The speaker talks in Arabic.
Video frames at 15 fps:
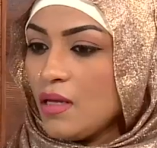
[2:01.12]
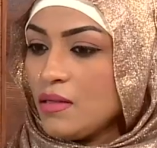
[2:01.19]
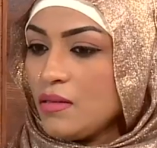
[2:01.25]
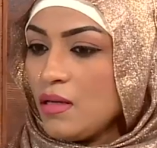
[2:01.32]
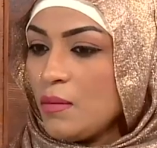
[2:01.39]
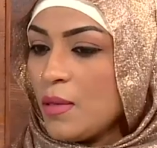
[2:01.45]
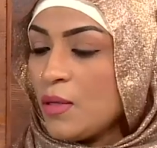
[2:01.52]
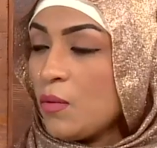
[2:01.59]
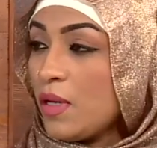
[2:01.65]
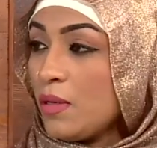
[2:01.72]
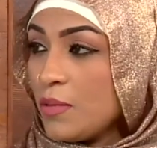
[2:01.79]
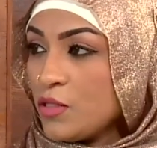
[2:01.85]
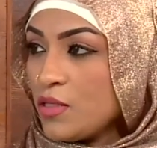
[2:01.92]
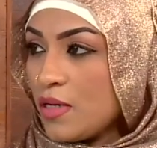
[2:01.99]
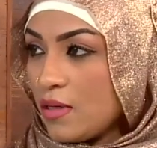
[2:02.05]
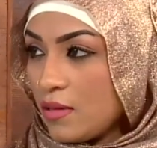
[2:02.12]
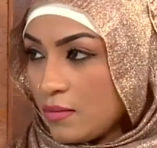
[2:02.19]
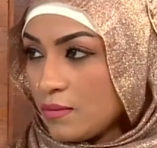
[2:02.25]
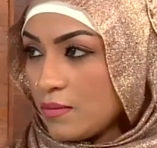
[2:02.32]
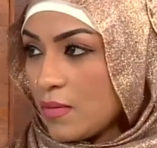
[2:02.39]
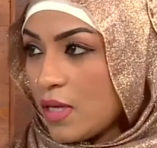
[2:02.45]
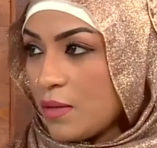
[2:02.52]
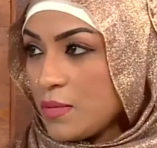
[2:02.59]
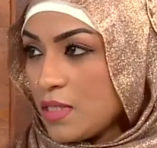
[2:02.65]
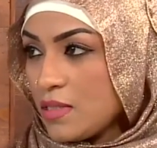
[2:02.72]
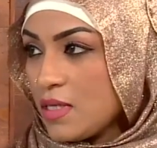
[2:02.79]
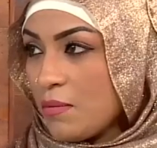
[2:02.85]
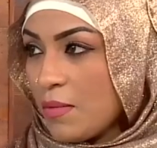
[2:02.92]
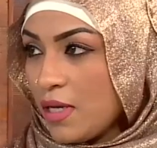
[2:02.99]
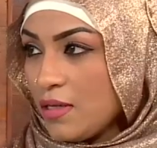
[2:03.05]
طيب انواع البشره خمسه
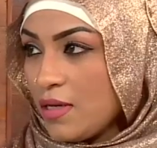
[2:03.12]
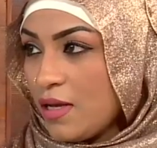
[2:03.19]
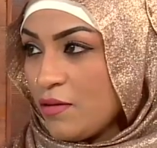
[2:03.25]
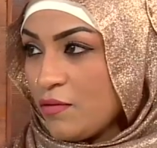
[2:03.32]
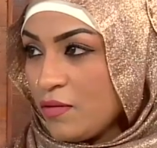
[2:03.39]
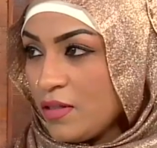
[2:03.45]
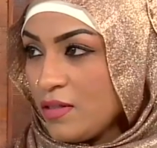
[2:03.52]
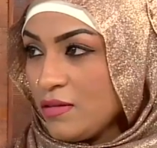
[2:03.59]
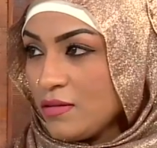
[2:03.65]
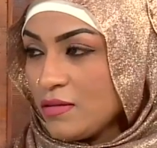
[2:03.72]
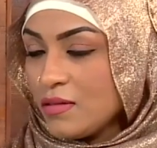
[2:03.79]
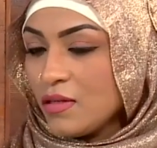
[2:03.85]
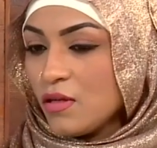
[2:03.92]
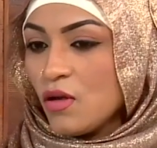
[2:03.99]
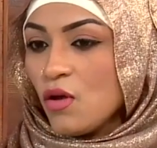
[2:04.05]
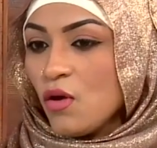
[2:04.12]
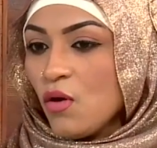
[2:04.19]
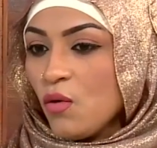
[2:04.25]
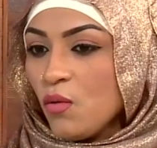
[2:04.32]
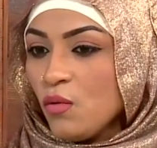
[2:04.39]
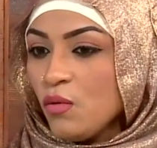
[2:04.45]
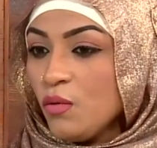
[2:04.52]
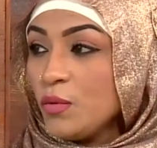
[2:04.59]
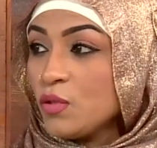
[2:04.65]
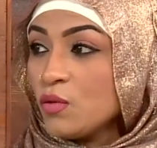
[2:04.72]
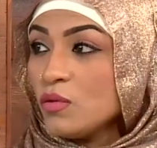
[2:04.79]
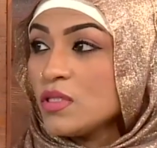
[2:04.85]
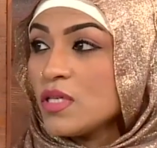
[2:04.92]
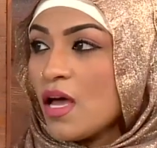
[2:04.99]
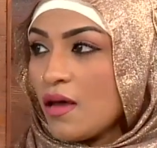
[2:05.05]
زي ما احنا نعم. عارفين
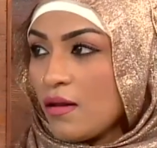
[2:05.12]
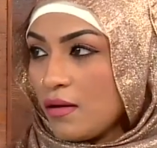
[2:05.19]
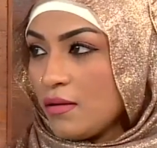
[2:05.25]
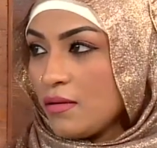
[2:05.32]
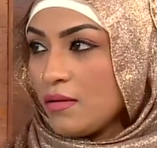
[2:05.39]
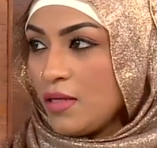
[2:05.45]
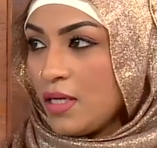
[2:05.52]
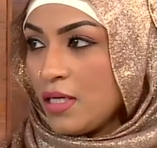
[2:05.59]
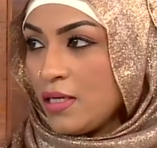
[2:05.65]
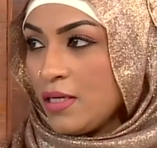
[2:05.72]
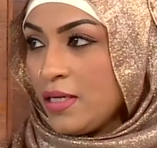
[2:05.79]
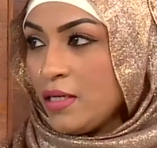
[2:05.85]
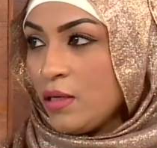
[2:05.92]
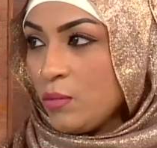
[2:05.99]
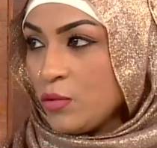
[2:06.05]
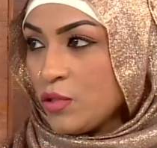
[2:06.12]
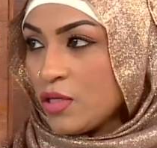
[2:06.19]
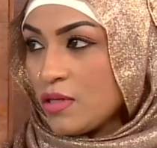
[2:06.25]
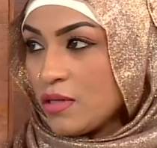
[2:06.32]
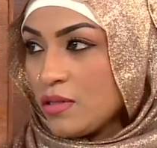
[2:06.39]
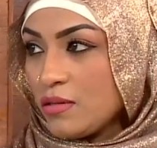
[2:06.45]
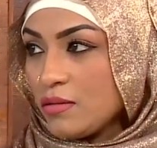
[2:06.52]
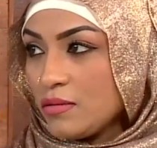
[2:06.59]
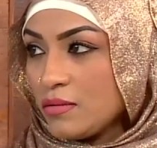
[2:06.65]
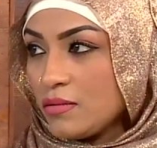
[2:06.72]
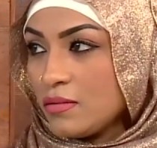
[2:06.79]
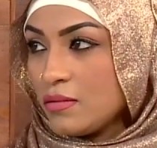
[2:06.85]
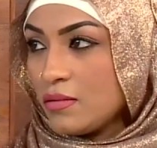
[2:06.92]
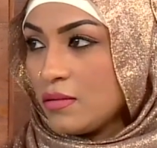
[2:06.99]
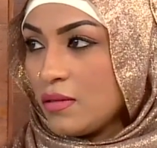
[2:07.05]
وبتكون ظاهره يعني العين المجرده
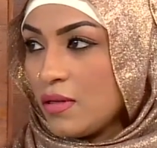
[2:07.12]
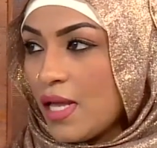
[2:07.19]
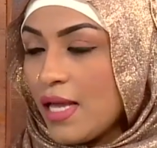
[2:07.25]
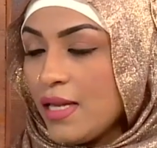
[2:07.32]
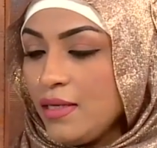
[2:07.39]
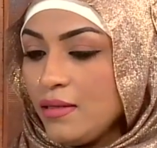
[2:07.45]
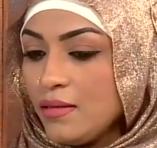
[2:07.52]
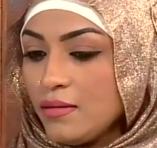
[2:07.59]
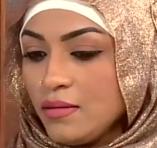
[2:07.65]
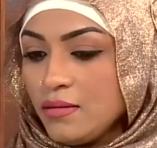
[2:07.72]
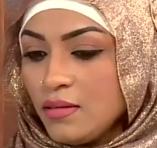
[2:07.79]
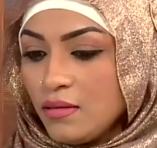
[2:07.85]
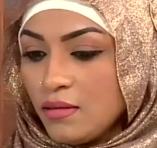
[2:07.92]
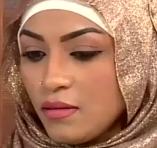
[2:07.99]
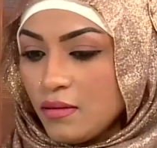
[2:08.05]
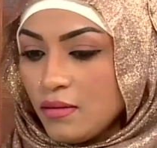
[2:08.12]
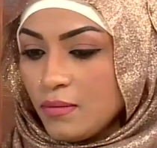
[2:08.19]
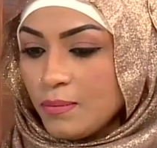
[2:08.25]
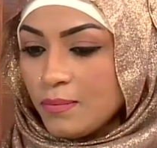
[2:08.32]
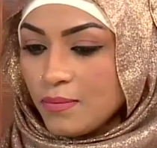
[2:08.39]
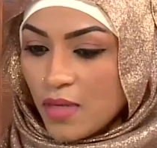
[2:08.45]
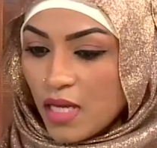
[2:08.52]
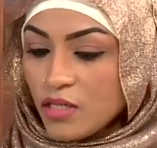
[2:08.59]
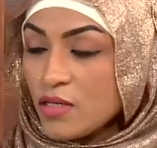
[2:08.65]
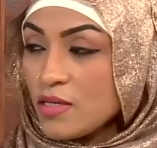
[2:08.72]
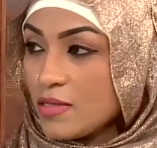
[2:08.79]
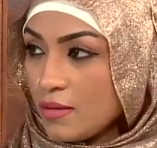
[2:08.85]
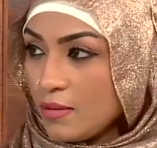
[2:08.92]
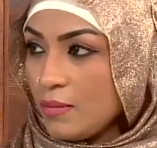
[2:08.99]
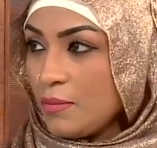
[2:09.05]
حاليا عندنا
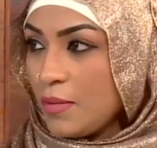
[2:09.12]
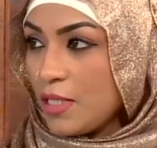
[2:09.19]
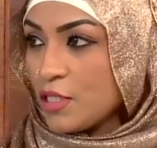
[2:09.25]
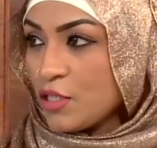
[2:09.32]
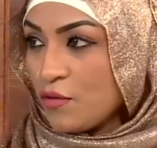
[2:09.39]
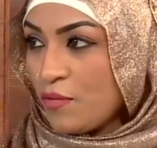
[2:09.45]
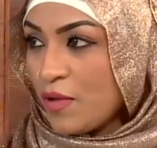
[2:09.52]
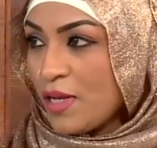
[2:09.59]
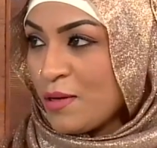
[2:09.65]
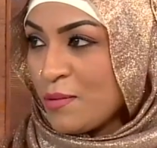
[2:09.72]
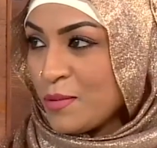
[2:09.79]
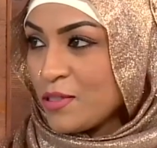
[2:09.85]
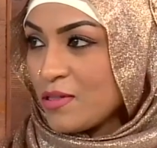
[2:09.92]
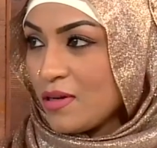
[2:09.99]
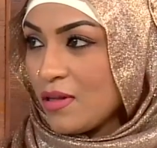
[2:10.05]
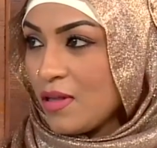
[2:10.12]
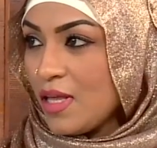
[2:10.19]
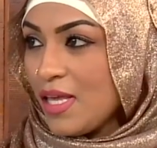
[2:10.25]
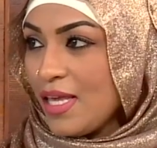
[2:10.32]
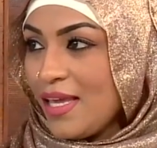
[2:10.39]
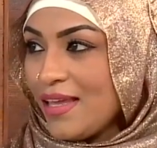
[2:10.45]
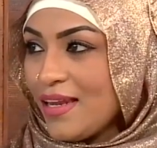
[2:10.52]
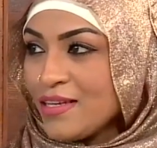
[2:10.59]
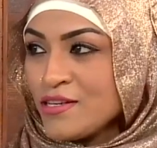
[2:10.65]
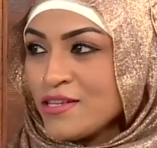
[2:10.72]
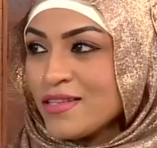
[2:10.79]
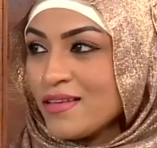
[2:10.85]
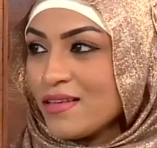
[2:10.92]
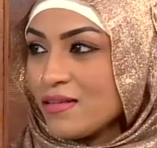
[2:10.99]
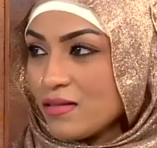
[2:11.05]
أجهزة بنكشف بها للبشر يعني
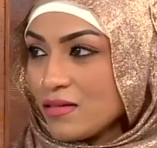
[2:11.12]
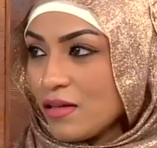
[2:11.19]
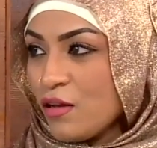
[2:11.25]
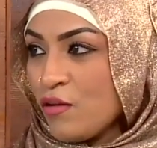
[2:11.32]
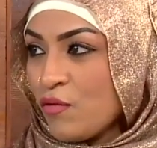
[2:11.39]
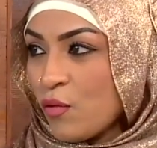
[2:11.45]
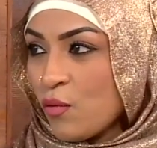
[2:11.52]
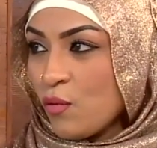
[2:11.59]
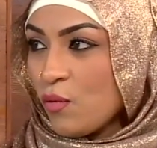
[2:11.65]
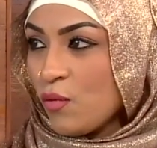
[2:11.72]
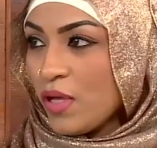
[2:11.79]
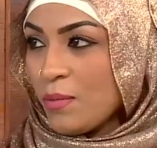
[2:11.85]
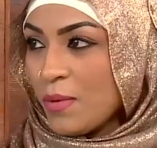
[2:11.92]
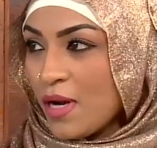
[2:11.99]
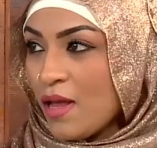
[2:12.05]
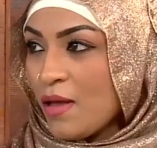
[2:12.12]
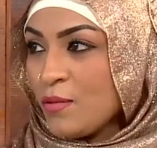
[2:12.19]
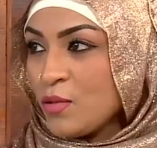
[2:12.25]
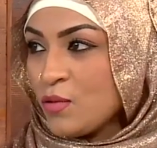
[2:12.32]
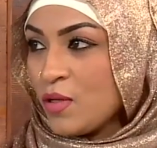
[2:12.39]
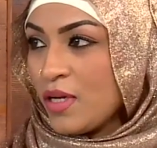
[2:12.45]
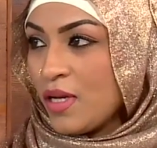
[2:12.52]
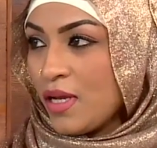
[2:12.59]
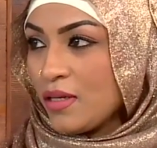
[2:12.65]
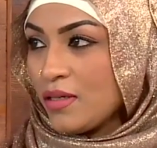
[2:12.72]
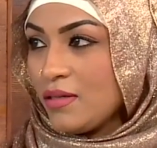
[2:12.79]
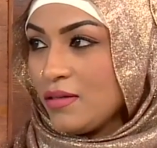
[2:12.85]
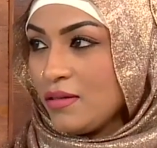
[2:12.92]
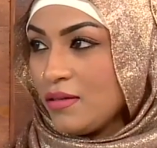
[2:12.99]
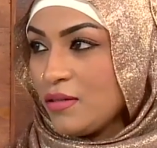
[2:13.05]
أجهزة ظريفة وهي براها بتوري
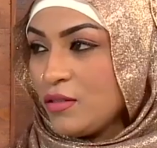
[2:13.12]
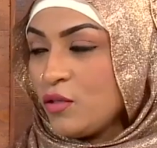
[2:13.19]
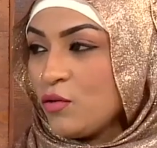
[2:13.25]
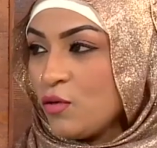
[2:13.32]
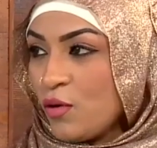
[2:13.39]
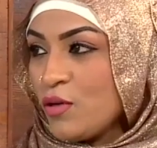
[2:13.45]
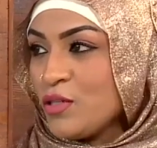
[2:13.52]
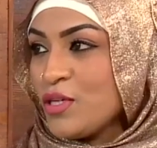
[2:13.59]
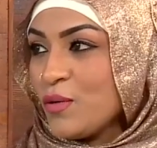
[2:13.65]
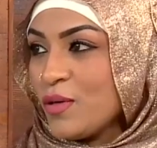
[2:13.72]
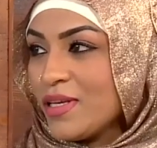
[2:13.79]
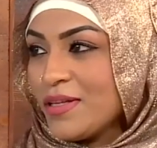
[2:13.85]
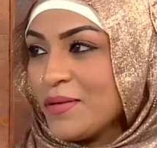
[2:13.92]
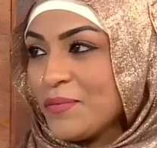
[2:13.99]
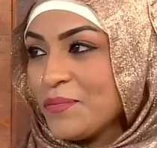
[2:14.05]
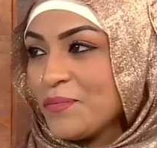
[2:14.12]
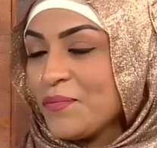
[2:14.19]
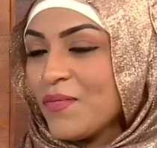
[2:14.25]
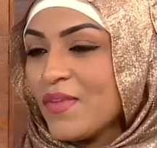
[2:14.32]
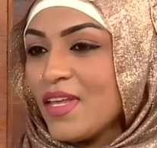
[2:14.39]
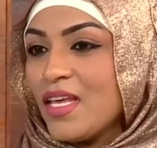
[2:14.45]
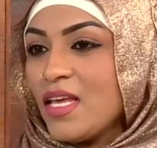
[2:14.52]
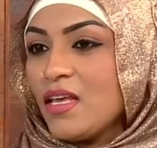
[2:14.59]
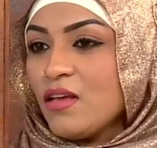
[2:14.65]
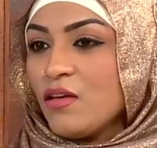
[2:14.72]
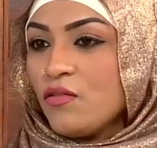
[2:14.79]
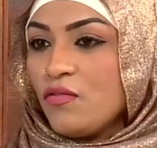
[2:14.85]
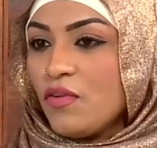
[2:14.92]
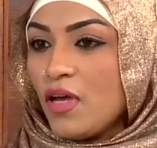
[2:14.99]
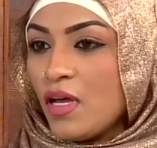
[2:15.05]
يعني تكنولوجيا وكذا نعم
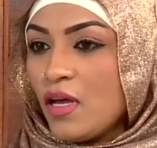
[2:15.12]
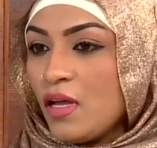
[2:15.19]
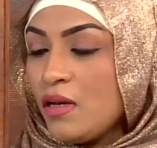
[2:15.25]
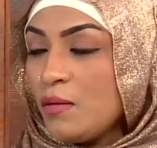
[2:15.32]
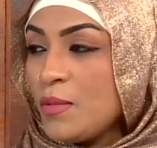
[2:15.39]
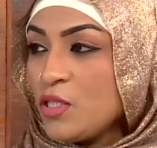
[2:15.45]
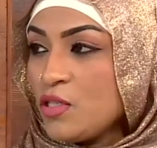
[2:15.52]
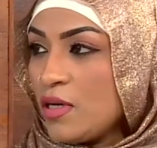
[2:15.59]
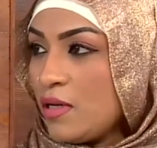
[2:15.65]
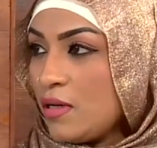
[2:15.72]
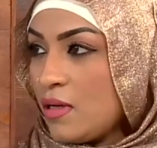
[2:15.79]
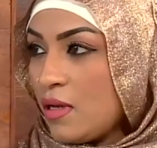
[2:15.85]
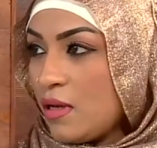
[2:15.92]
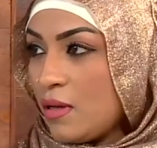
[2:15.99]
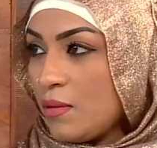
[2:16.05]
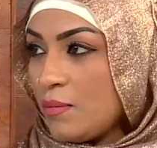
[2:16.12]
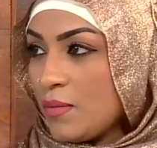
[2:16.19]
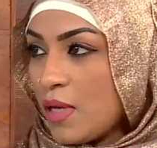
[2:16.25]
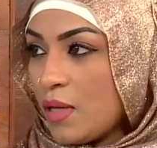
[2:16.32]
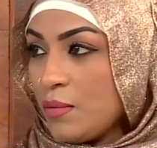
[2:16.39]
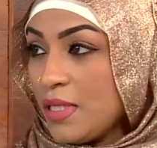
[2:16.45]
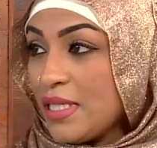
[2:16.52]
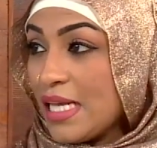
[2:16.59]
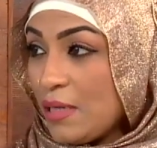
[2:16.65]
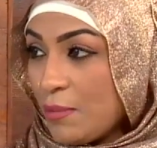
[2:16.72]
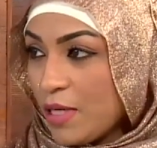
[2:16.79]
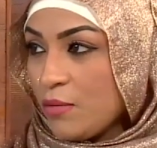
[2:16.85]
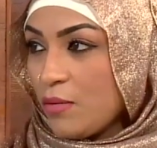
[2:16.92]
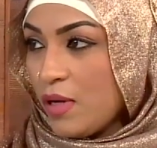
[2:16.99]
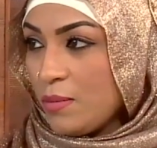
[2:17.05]
فالبشرة بنتكلم
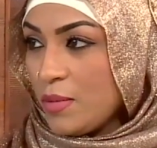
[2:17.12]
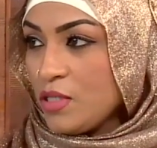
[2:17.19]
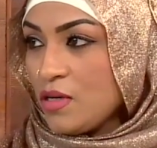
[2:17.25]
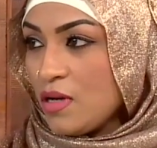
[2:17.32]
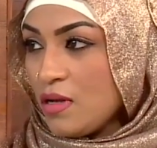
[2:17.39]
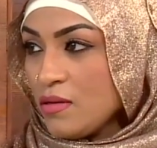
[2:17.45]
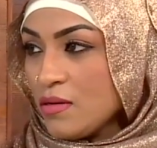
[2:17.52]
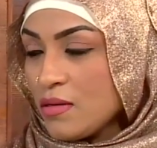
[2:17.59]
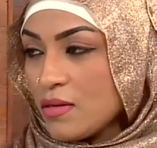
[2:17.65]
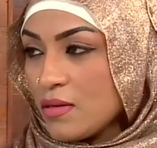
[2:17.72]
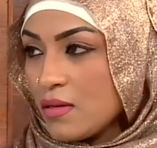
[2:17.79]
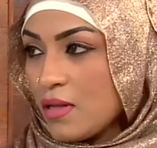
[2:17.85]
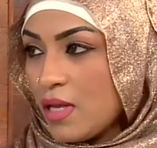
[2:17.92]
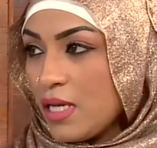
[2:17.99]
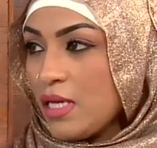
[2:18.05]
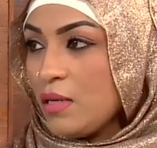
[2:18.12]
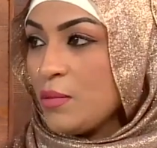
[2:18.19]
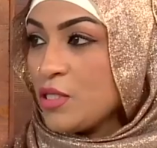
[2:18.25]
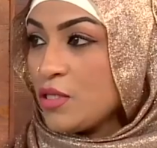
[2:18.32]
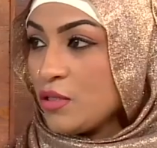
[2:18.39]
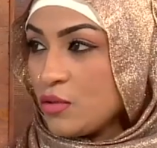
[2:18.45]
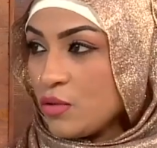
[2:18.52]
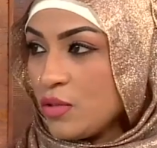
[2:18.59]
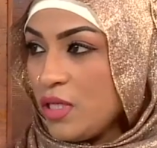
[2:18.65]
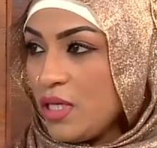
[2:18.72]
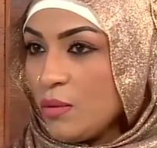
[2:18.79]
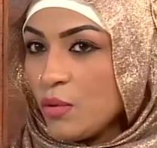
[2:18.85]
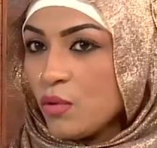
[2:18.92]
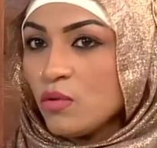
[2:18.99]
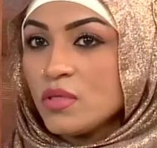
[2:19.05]
عن أنواع البشرة اللي هي البشرة
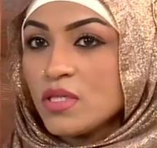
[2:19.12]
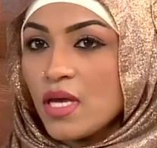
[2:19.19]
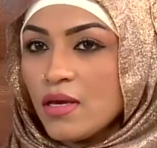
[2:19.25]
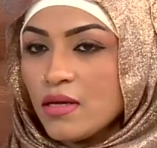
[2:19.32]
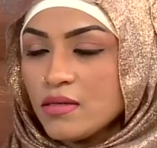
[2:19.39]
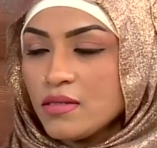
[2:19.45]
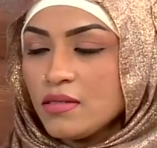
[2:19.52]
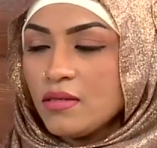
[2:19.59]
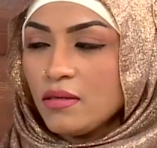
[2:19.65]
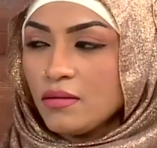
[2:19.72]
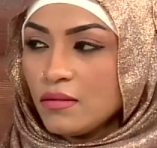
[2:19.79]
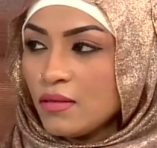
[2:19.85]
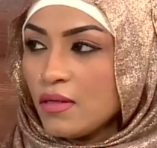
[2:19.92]
الدهنية بيكون ظاهر جدا